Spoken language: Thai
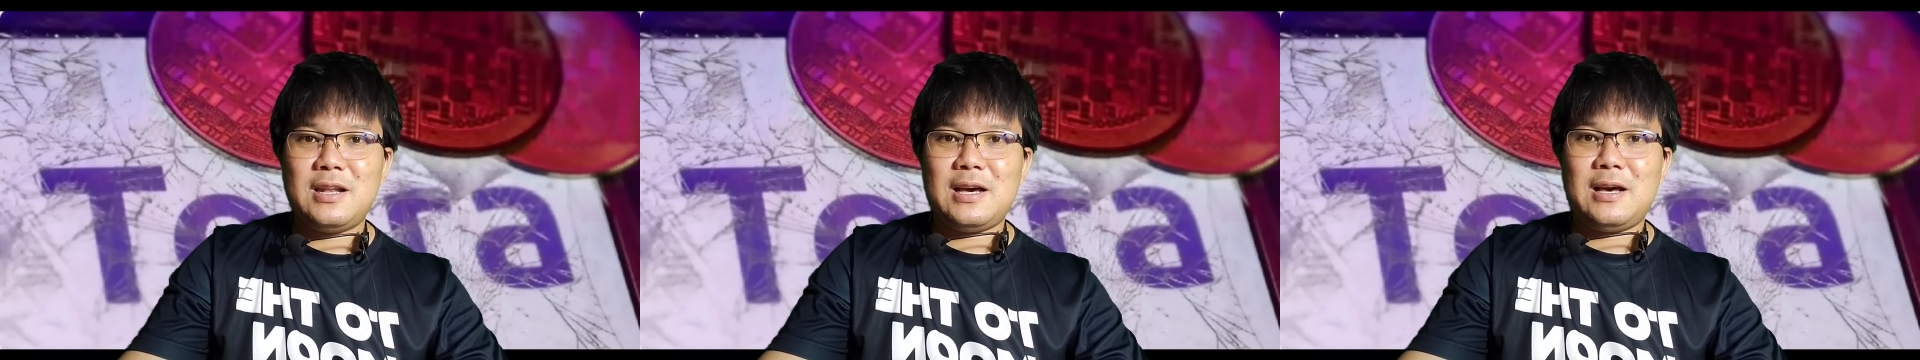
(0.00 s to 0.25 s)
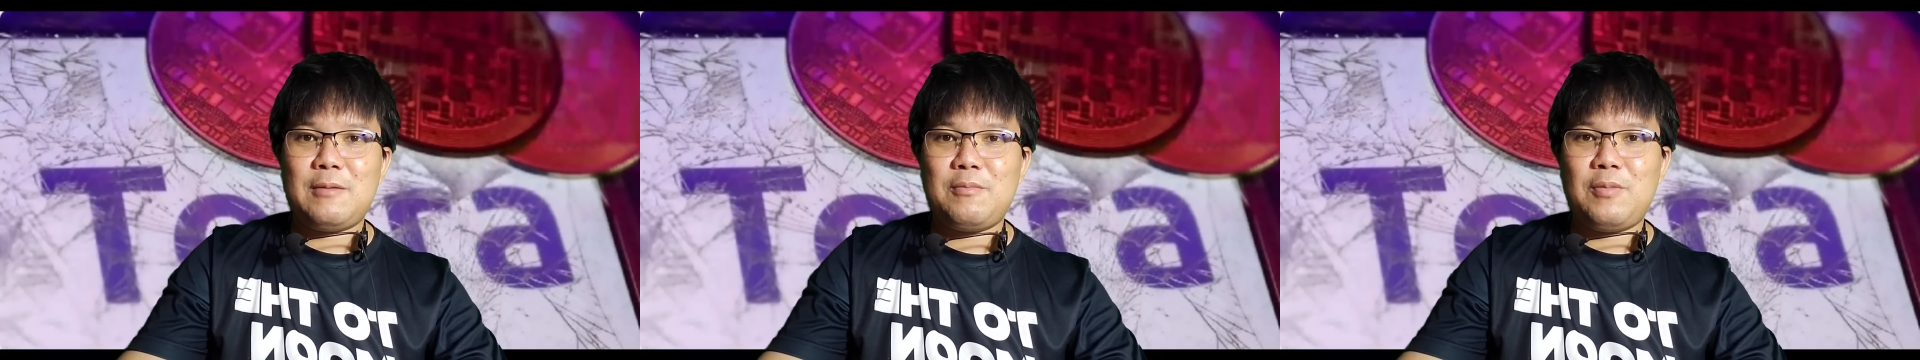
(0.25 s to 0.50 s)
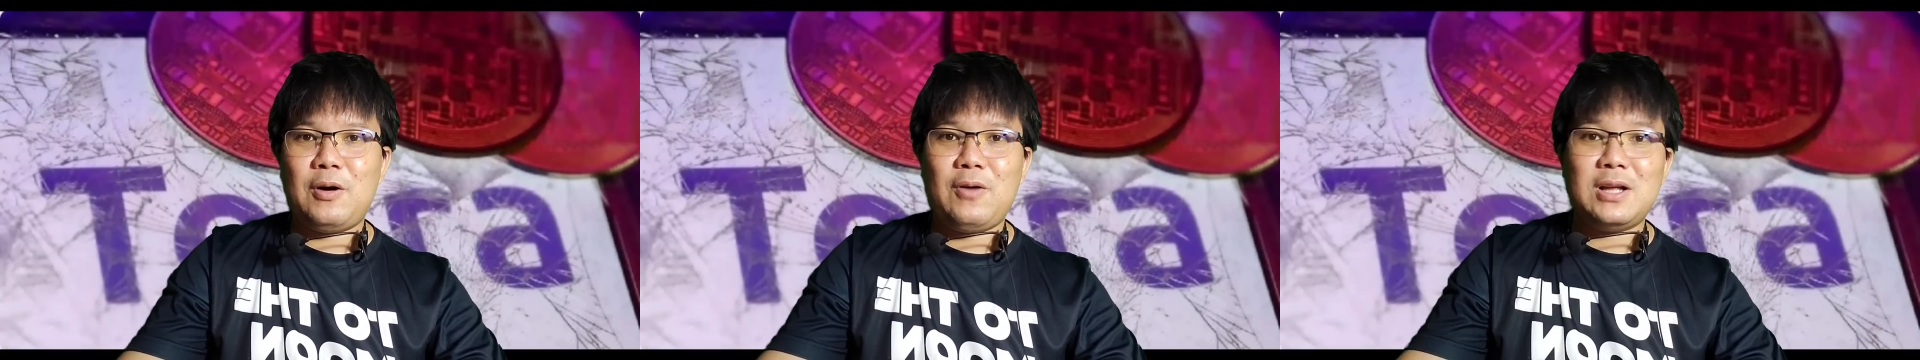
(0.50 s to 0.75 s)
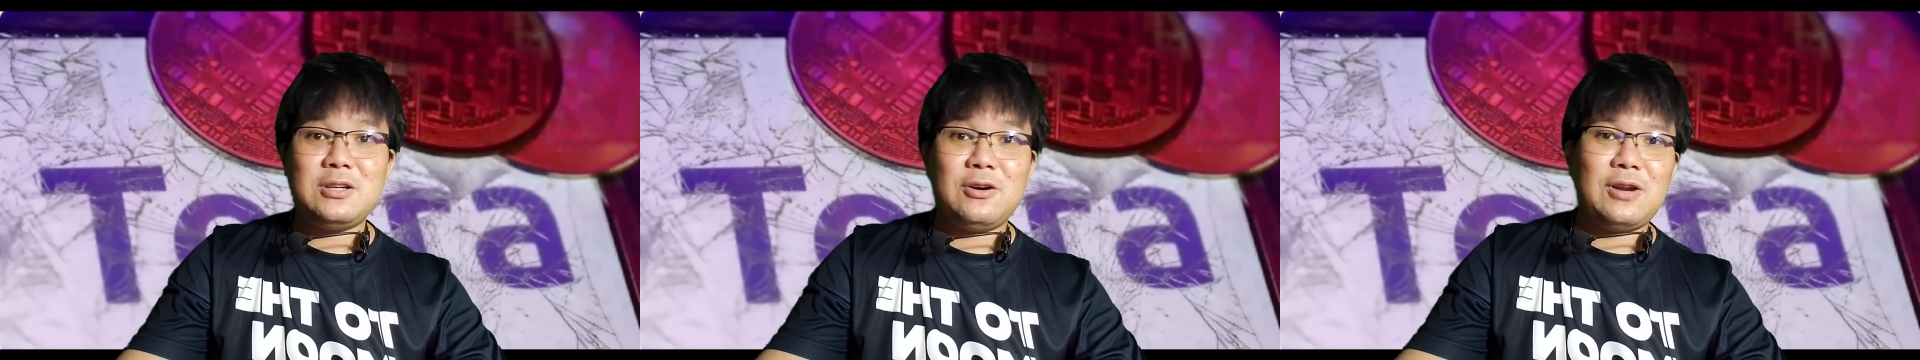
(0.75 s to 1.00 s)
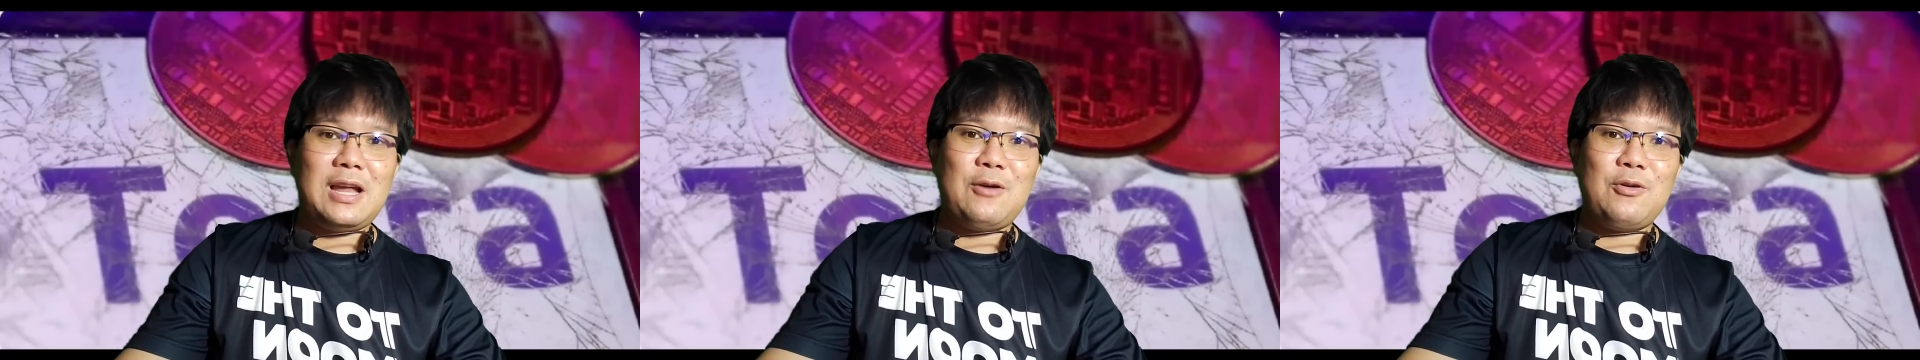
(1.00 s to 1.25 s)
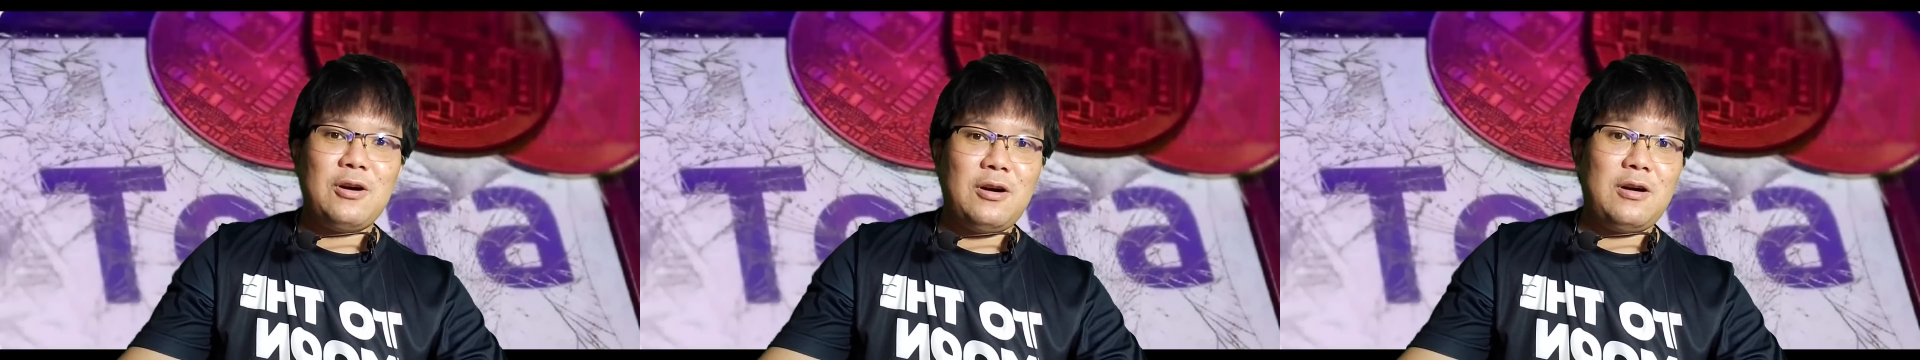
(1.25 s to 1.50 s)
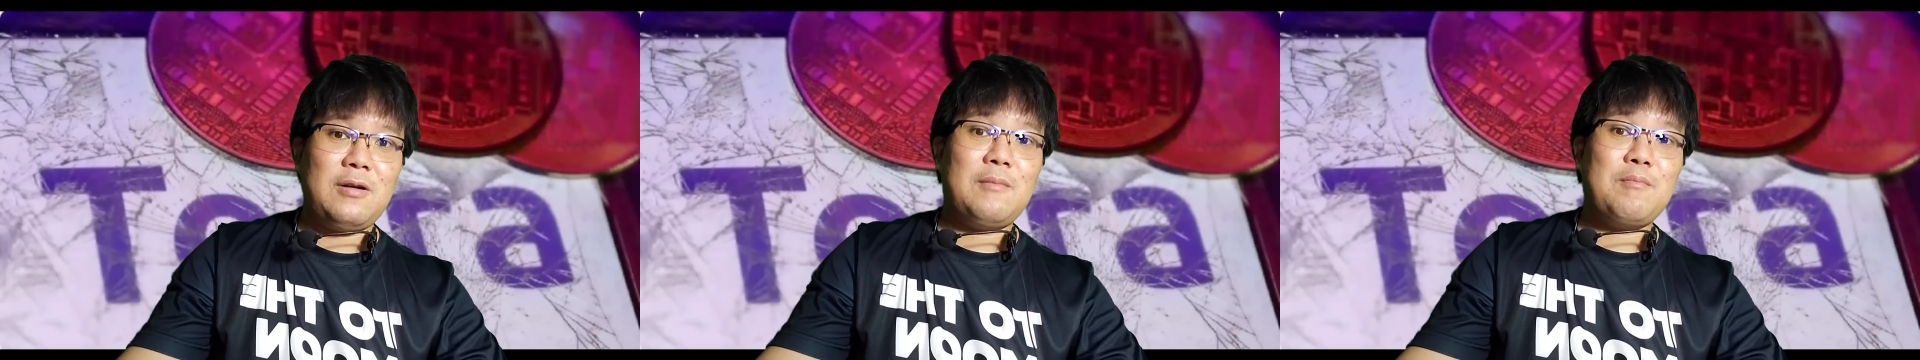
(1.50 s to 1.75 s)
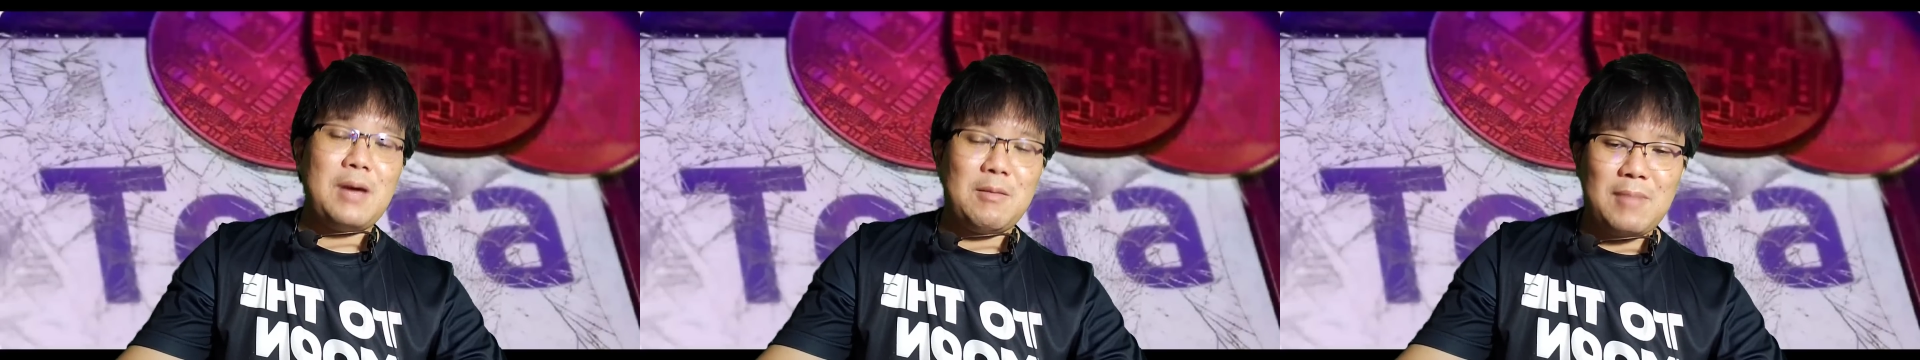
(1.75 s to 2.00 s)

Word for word: นะครับเพราะว่าช่องเราก็เป็